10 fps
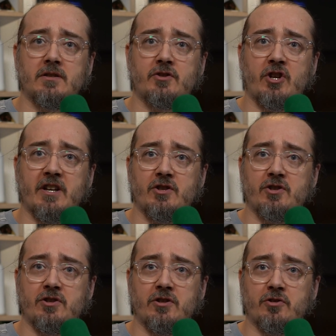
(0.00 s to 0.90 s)
e,
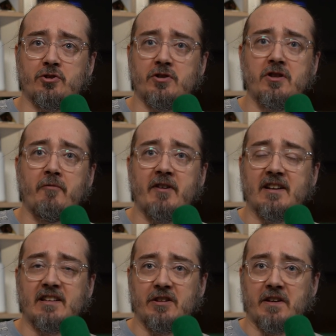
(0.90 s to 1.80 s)
części, trzy
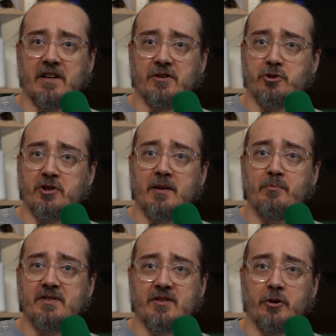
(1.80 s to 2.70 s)
nowelki, takie trzy
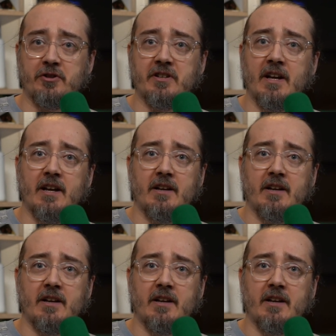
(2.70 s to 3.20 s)
epizody.